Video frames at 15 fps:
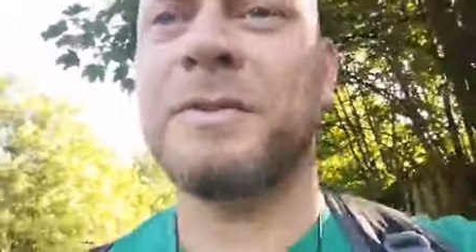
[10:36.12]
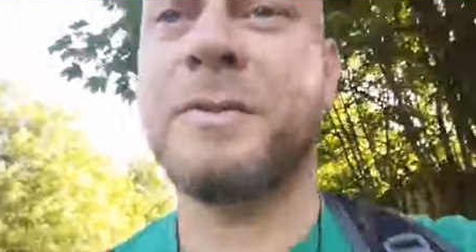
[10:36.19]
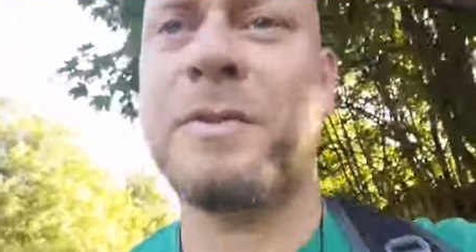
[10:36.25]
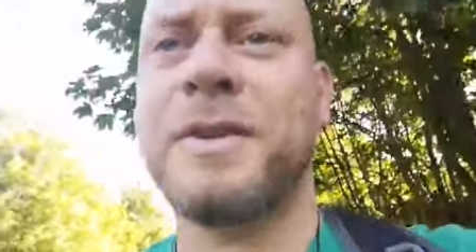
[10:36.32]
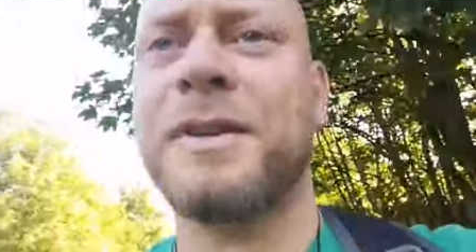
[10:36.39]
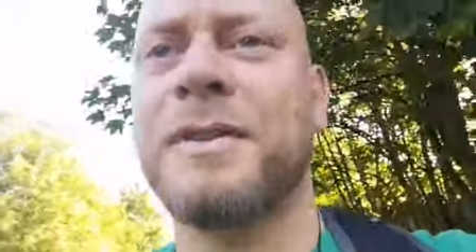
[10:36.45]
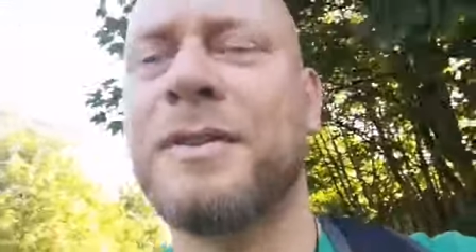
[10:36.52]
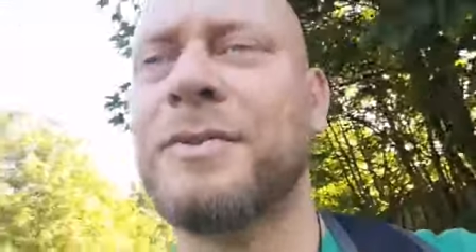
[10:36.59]

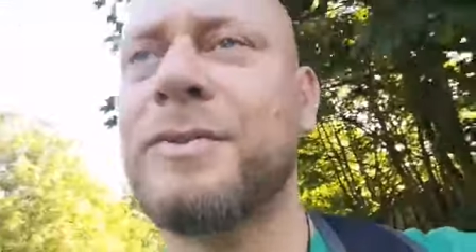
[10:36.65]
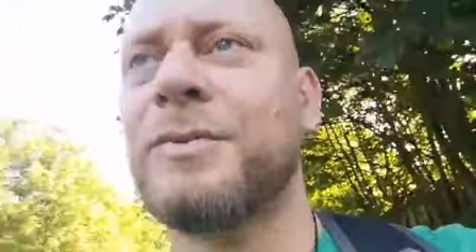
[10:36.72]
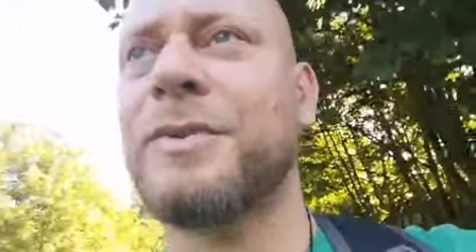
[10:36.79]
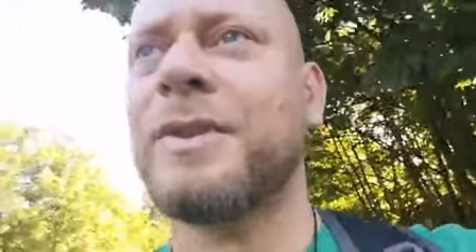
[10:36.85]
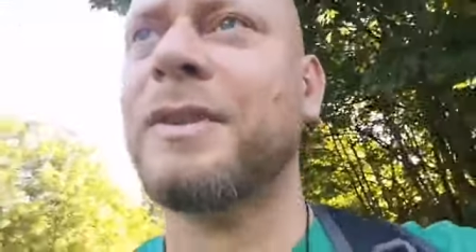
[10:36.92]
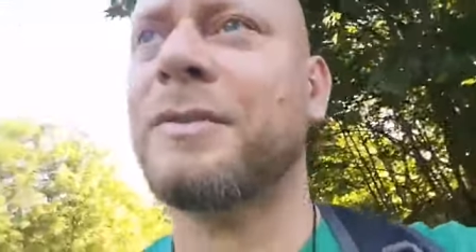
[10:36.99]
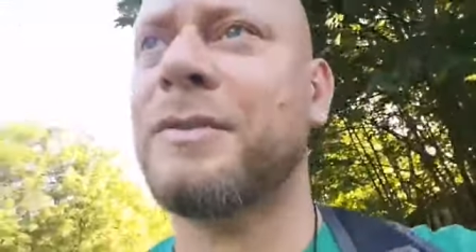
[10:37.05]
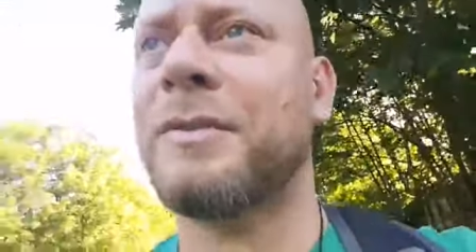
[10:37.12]
Jezusa
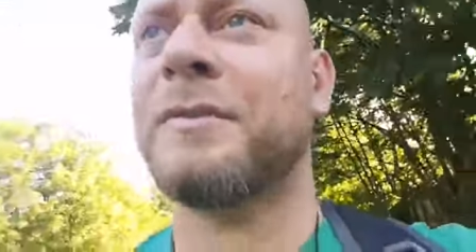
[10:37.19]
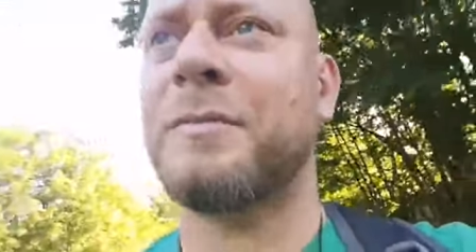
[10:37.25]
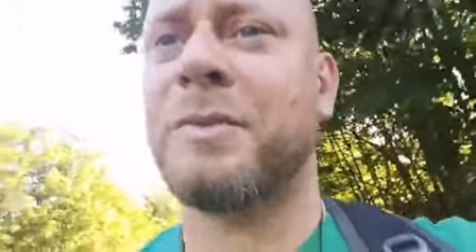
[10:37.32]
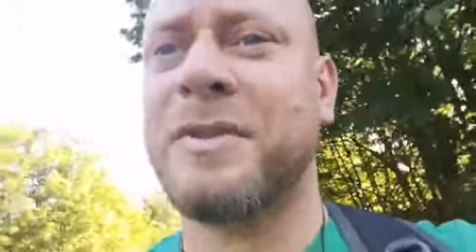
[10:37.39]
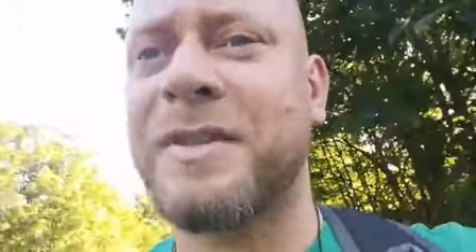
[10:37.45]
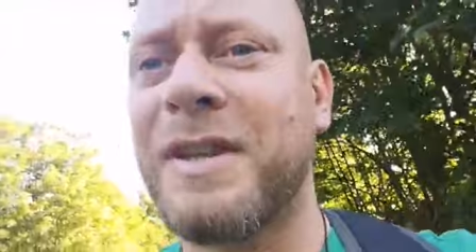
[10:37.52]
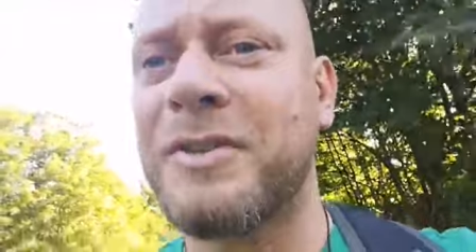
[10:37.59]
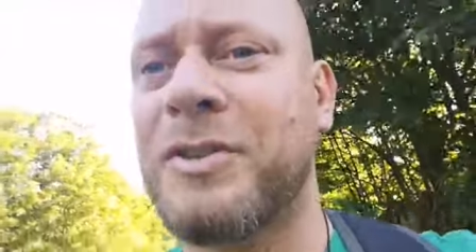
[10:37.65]
Chrystusa, który w
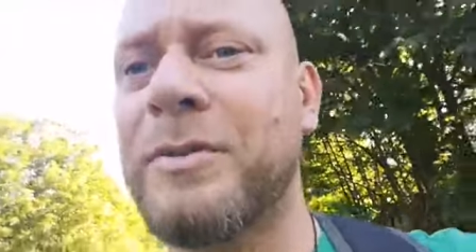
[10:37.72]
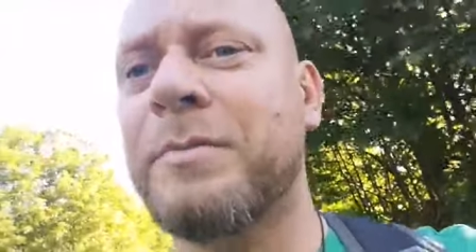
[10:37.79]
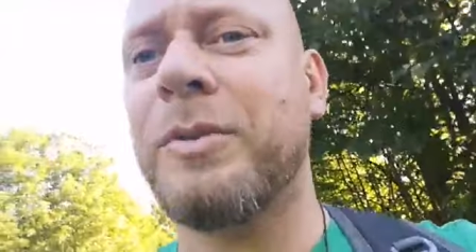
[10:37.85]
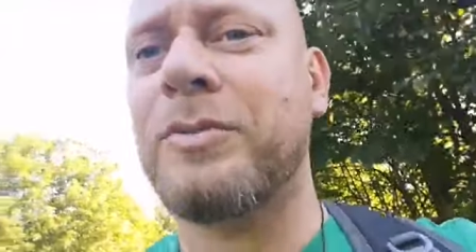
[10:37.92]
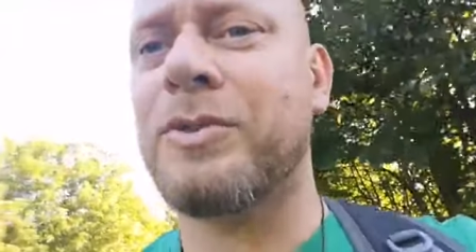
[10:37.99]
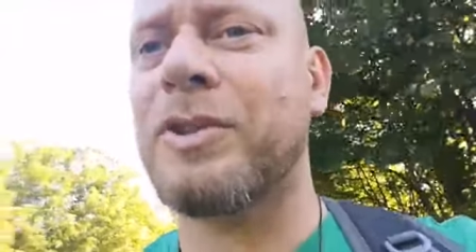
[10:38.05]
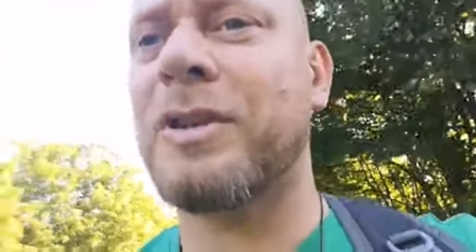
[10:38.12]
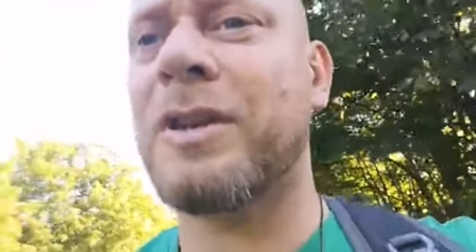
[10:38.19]
postaci
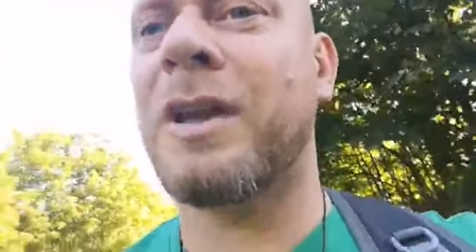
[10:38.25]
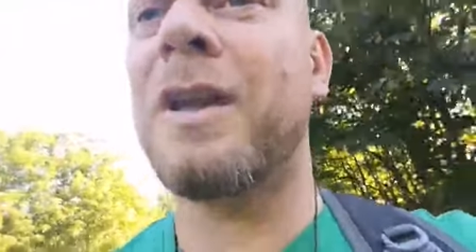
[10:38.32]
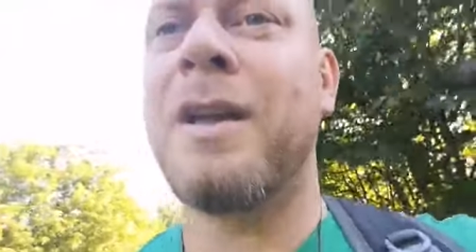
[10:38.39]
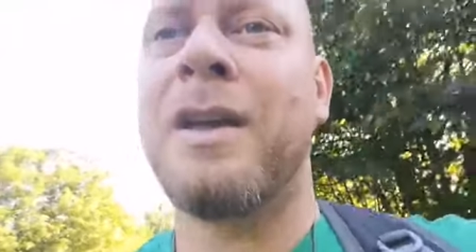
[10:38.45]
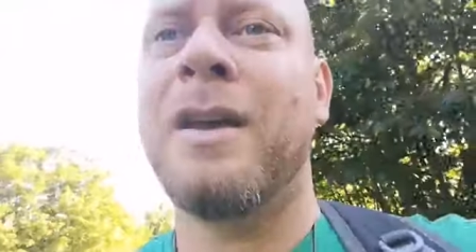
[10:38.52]
Bożej